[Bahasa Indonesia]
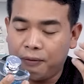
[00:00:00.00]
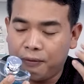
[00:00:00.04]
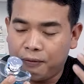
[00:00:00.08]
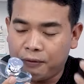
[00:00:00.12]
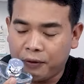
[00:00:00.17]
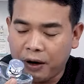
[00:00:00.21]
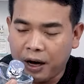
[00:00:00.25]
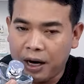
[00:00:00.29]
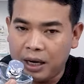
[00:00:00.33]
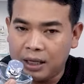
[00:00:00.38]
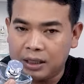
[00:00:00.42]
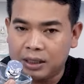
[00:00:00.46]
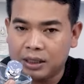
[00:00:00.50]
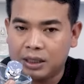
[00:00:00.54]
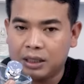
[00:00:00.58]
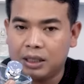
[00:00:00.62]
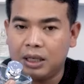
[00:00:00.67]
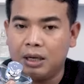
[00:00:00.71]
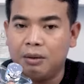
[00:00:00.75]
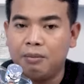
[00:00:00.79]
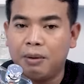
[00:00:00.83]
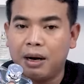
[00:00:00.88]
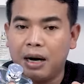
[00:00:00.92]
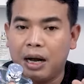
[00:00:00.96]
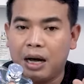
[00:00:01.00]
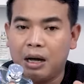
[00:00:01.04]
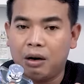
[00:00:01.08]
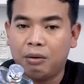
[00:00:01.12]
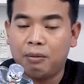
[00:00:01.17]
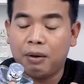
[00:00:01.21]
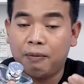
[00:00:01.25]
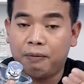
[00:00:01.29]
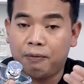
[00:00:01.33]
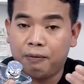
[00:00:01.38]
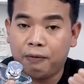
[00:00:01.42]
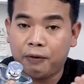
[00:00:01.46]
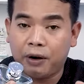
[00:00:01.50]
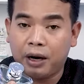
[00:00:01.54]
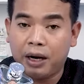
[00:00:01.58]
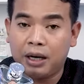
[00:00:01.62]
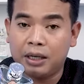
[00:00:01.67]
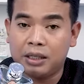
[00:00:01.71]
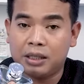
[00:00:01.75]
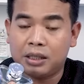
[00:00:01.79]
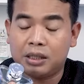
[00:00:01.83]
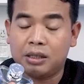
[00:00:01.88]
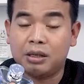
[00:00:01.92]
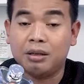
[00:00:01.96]
fresh dimana aroma
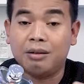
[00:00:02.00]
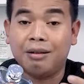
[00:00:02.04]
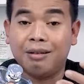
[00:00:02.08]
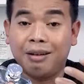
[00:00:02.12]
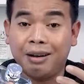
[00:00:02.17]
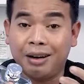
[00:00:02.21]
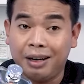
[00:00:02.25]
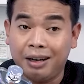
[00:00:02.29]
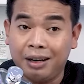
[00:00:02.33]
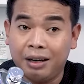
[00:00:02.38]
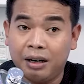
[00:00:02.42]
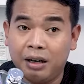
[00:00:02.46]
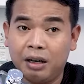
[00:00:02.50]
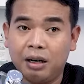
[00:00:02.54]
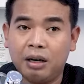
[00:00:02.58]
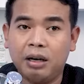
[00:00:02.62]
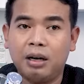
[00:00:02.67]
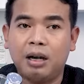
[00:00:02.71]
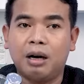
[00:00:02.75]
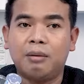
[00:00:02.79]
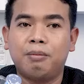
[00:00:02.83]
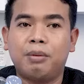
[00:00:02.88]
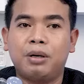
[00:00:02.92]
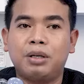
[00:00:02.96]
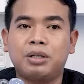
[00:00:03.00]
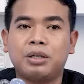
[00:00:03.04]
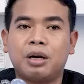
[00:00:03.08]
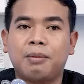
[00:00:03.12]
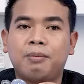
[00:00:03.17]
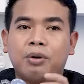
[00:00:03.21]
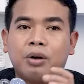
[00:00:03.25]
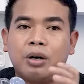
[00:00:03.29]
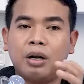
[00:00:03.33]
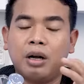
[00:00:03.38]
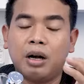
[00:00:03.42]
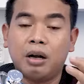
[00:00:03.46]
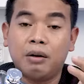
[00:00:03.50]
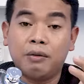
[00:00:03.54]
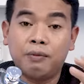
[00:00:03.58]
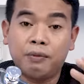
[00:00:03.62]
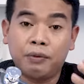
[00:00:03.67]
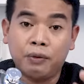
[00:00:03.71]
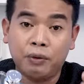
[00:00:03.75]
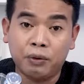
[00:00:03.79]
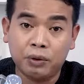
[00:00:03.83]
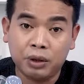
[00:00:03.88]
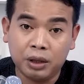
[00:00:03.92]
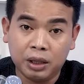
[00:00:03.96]
fresh green yang bercampur dengan
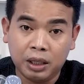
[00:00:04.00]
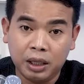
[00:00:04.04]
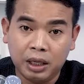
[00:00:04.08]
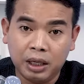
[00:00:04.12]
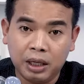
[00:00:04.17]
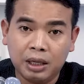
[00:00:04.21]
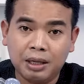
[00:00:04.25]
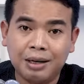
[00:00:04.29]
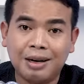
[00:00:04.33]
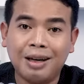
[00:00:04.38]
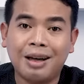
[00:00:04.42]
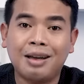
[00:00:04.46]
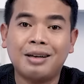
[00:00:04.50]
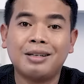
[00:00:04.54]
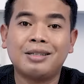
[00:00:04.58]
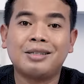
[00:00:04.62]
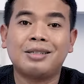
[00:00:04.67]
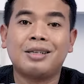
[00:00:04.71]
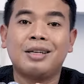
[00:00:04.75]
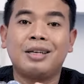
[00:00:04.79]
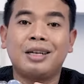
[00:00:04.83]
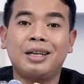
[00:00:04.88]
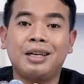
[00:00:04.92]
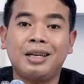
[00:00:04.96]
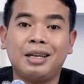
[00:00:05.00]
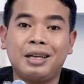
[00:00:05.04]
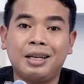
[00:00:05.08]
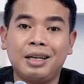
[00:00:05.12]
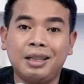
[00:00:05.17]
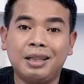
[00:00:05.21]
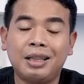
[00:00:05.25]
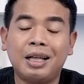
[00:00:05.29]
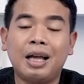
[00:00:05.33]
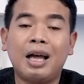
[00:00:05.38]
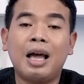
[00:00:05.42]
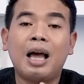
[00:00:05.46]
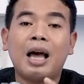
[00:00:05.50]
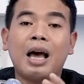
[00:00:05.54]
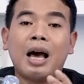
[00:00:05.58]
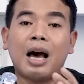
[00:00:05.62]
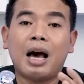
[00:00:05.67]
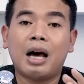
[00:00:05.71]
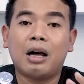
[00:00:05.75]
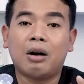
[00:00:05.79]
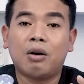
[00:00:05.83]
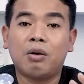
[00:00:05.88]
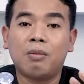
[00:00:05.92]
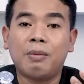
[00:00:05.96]
fruity dan sedikit
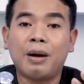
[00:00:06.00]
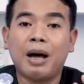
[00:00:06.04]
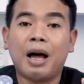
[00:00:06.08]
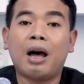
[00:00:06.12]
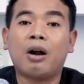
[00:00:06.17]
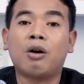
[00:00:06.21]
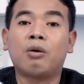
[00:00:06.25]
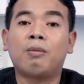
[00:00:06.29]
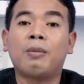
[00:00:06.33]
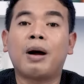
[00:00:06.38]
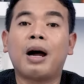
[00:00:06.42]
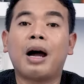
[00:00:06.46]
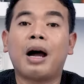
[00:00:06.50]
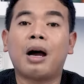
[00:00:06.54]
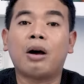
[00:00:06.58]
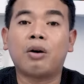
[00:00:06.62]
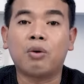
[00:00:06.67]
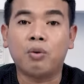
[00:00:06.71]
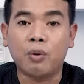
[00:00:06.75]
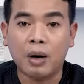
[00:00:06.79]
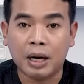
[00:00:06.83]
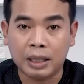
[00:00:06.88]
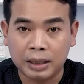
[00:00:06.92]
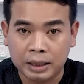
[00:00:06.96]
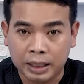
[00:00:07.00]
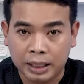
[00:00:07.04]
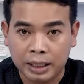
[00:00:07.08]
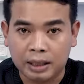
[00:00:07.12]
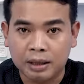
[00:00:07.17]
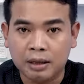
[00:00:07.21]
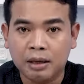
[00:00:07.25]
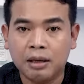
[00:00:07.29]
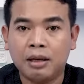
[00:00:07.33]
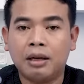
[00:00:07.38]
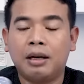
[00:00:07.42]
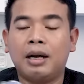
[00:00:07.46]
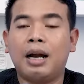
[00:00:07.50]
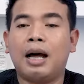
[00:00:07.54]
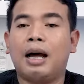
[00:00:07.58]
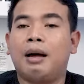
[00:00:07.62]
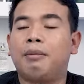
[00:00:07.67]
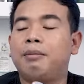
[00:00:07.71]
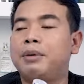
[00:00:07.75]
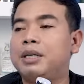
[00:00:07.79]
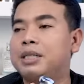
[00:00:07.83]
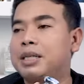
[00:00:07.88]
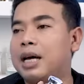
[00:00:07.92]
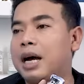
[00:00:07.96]
aroma-aroma akuatik. Nah,
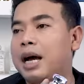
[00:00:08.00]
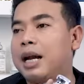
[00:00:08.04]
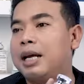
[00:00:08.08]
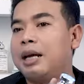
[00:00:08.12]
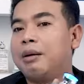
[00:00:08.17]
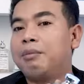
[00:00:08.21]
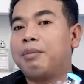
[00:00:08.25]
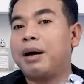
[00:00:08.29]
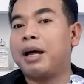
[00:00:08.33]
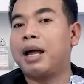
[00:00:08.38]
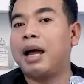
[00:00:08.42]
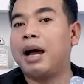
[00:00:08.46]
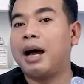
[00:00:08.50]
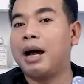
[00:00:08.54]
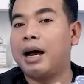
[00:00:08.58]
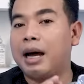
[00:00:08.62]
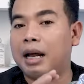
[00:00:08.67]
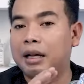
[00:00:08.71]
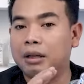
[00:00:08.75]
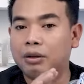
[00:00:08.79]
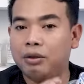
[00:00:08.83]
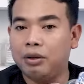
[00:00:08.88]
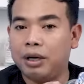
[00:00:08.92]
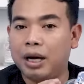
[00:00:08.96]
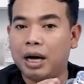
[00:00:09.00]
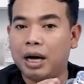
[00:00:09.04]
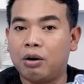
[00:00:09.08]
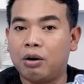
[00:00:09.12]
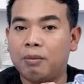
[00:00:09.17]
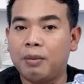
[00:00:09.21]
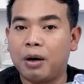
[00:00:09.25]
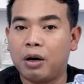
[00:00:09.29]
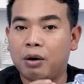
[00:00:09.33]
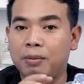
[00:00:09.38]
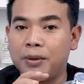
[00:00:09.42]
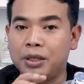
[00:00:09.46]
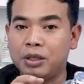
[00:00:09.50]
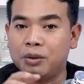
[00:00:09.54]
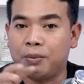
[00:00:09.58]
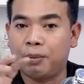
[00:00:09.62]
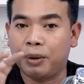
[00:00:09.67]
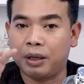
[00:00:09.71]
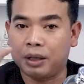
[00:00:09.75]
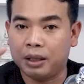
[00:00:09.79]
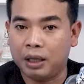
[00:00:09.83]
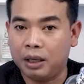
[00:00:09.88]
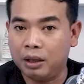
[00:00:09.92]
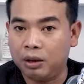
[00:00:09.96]
bisa kalian bayangkan tuh aroma-aroma
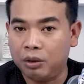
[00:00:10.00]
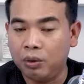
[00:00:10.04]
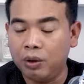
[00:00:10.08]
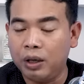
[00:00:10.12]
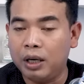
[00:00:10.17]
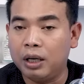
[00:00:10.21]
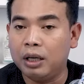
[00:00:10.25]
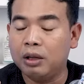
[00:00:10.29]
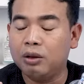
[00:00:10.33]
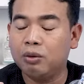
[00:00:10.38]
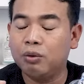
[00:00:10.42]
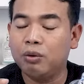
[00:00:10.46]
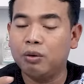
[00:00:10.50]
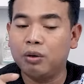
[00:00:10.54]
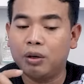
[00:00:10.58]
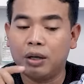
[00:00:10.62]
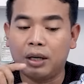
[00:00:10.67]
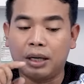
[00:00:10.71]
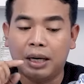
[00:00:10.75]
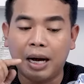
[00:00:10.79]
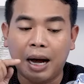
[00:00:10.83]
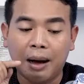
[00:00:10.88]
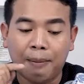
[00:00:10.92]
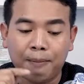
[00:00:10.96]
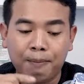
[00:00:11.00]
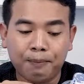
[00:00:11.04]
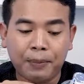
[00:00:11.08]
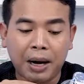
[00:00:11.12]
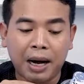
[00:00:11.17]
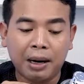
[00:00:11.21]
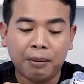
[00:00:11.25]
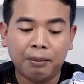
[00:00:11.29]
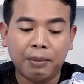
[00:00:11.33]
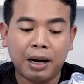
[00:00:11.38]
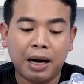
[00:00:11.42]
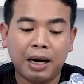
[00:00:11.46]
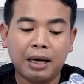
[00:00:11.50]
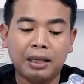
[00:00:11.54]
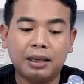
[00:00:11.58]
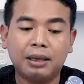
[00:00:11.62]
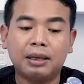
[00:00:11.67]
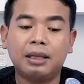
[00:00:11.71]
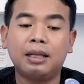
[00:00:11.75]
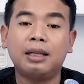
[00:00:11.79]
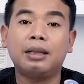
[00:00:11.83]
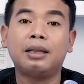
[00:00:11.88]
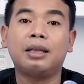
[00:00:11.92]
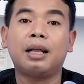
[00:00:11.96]
seperti itu. Ini tuh gampang banget
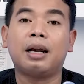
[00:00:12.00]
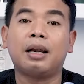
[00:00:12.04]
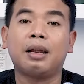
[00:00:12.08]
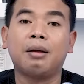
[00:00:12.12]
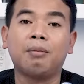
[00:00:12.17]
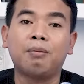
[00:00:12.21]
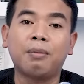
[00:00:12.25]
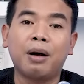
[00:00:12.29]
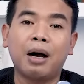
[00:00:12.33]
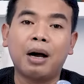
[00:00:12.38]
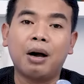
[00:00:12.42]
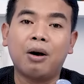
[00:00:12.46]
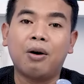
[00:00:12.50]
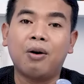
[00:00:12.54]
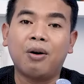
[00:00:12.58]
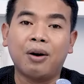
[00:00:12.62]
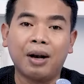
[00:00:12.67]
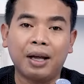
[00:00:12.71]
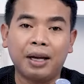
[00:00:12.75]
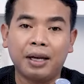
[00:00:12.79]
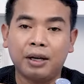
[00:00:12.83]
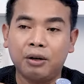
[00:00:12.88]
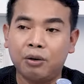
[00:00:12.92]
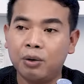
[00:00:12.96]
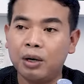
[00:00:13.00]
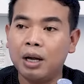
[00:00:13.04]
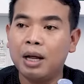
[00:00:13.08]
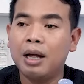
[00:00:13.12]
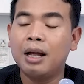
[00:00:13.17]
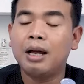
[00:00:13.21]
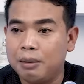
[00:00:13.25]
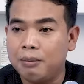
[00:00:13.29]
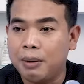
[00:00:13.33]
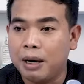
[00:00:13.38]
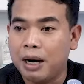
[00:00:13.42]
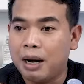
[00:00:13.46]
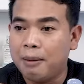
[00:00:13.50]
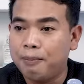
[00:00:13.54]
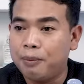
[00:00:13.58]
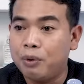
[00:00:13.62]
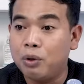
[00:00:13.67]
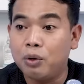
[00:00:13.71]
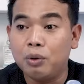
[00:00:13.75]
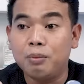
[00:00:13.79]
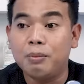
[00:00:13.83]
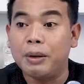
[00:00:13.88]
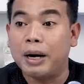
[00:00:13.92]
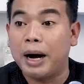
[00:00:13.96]
diterima oleh hidung dimanapun
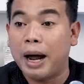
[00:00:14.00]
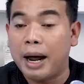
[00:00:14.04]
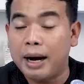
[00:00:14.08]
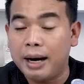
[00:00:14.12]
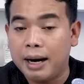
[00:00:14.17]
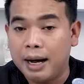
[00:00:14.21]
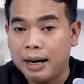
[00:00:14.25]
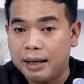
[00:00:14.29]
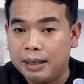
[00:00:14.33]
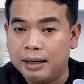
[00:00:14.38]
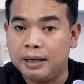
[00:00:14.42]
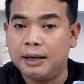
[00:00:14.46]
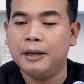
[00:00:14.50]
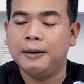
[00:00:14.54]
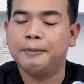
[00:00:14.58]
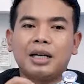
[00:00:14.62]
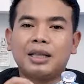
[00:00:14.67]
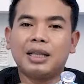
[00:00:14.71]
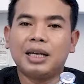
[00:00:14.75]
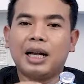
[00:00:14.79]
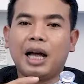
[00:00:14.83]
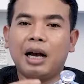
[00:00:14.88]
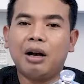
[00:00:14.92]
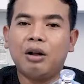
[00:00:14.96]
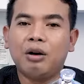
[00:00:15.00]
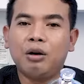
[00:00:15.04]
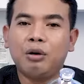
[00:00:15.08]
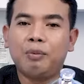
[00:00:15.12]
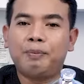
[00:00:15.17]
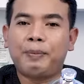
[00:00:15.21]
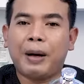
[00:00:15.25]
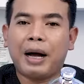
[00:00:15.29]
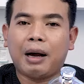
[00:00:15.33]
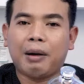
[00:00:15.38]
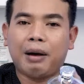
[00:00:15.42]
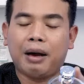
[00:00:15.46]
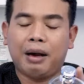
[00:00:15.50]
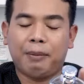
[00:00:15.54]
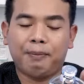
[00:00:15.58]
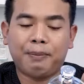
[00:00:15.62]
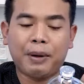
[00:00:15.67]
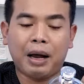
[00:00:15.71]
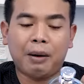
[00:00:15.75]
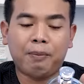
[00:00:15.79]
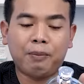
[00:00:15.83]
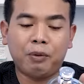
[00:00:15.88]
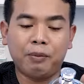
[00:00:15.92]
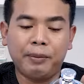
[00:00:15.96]
lu berada nih. Ketika lu, lu pakai
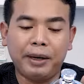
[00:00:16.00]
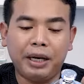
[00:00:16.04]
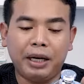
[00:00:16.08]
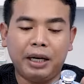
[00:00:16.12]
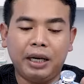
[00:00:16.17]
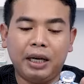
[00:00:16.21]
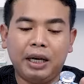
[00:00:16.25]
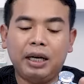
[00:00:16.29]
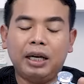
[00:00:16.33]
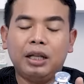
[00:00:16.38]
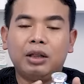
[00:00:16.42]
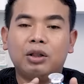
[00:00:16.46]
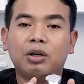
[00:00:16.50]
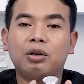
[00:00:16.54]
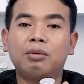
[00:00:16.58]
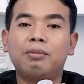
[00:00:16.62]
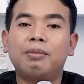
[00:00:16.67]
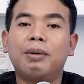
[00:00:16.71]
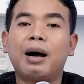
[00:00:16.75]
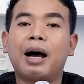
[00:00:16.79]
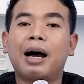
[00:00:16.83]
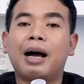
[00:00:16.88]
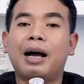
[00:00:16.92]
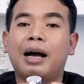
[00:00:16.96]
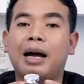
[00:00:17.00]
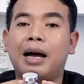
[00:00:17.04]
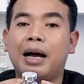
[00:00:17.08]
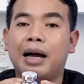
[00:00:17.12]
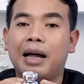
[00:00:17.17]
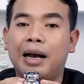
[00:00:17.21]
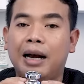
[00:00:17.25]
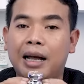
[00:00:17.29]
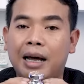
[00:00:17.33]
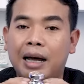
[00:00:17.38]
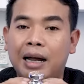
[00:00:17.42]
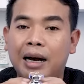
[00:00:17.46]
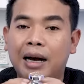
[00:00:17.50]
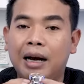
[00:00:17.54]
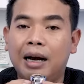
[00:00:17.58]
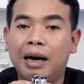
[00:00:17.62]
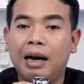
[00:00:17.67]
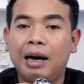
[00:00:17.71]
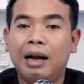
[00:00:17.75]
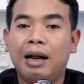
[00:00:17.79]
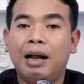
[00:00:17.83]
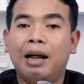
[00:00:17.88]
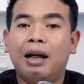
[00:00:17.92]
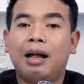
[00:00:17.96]
parfum ini, ini tuh bakalan
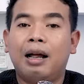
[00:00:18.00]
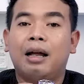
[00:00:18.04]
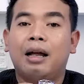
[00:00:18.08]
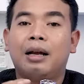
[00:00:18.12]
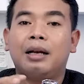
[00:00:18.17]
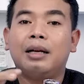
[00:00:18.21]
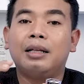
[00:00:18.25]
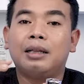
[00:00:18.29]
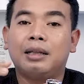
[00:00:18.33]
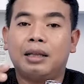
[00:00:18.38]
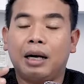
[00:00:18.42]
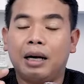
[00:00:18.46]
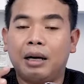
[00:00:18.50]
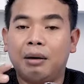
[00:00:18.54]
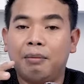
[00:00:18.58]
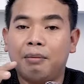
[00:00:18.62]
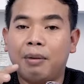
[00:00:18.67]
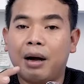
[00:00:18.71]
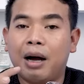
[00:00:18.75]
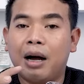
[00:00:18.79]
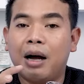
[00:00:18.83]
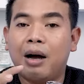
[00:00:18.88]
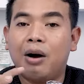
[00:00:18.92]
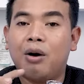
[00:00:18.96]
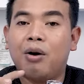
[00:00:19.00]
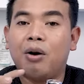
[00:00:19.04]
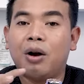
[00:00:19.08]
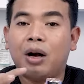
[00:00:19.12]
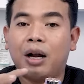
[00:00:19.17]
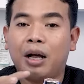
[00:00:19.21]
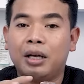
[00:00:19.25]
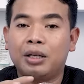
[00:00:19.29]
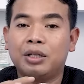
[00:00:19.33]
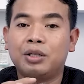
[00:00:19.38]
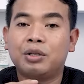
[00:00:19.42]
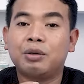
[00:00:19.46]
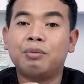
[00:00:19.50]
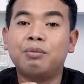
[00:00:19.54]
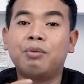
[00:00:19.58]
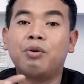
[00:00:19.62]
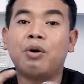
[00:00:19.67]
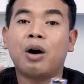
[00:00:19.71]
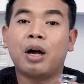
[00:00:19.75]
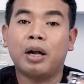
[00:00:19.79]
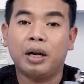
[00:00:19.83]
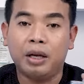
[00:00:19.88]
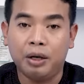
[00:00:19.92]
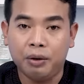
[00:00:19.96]
diterima oleh
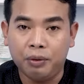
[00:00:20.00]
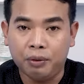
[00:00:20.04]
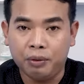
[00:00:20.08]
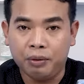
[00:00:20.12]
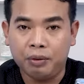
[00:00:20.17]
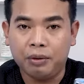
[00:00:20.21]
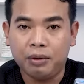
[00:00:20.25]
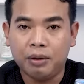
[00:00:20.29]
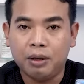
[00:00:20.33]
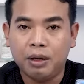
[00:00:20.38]
semua hidung.